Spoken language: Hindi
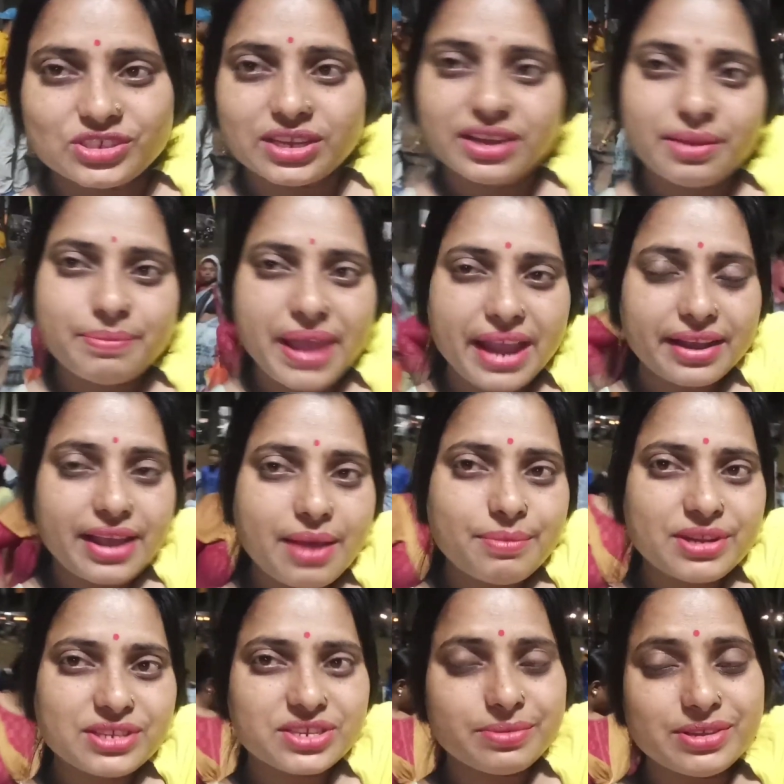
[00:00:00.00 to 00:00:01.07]
चलिए बैक
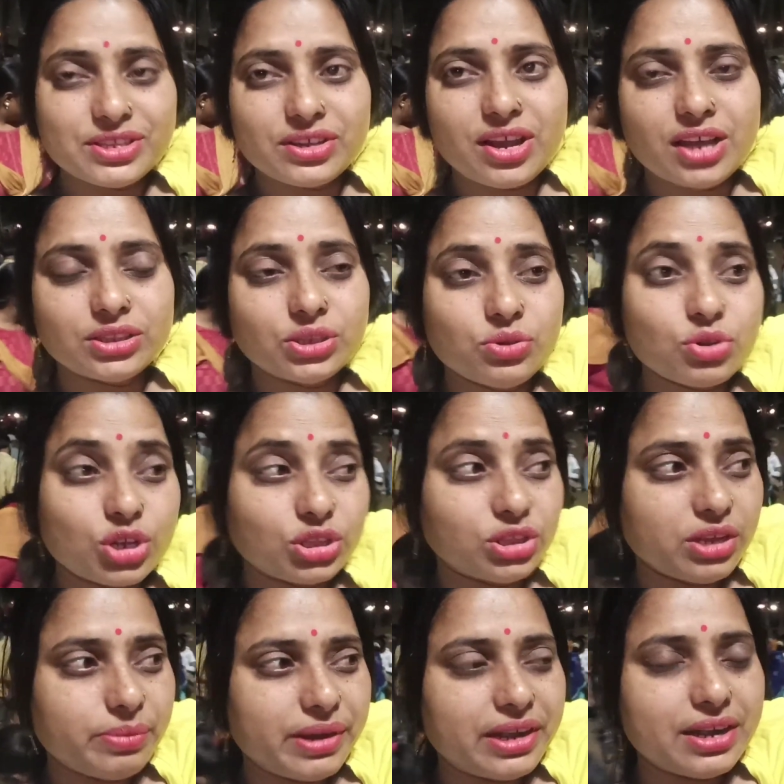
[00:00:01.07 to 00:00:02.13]
कैमरे से मैं दिखाती हूँ
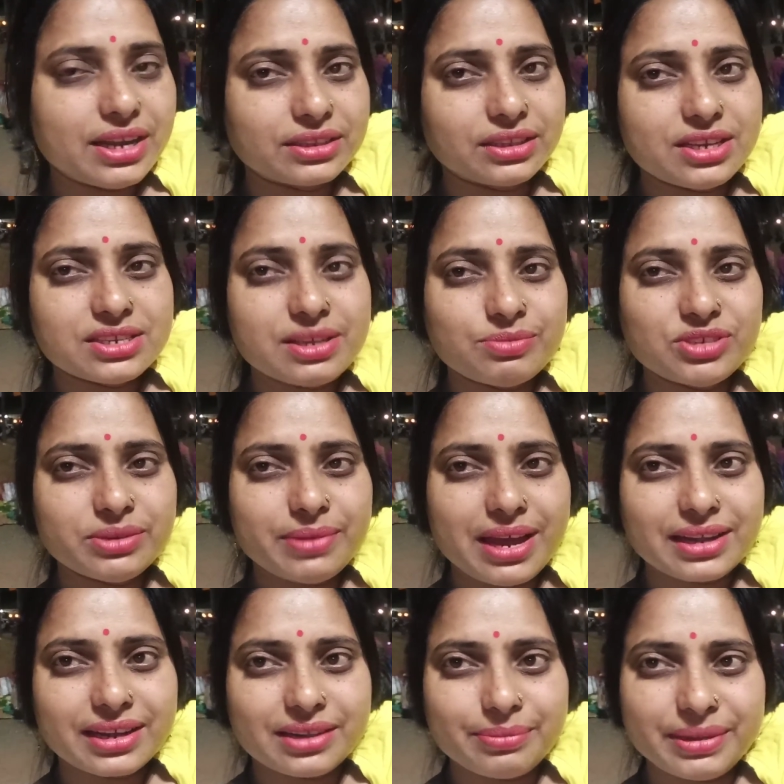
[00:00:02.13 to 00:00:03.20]
कितनी भीड़ लगती है सब्जी
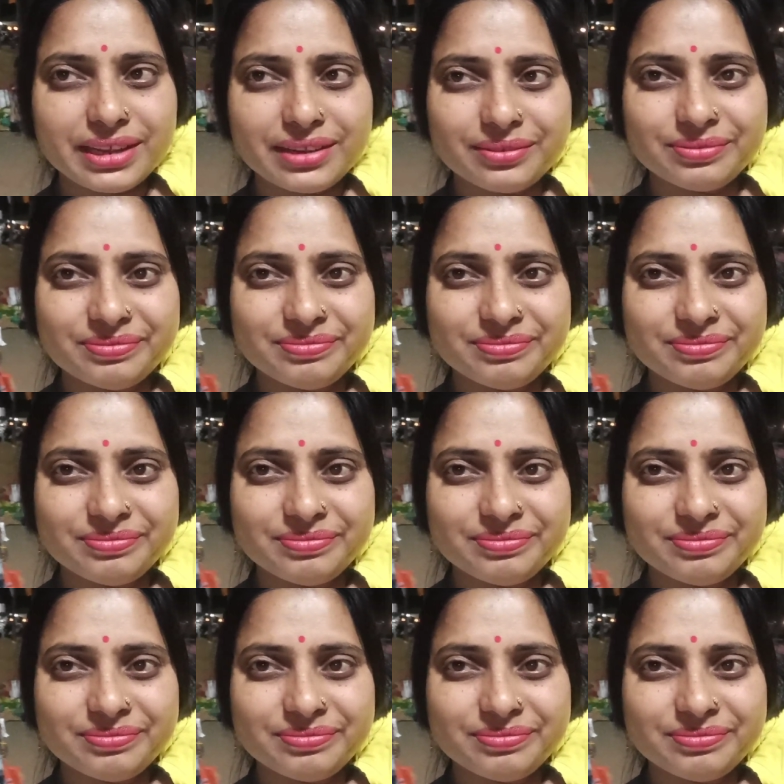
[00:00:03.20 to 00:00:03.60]
मार्केट में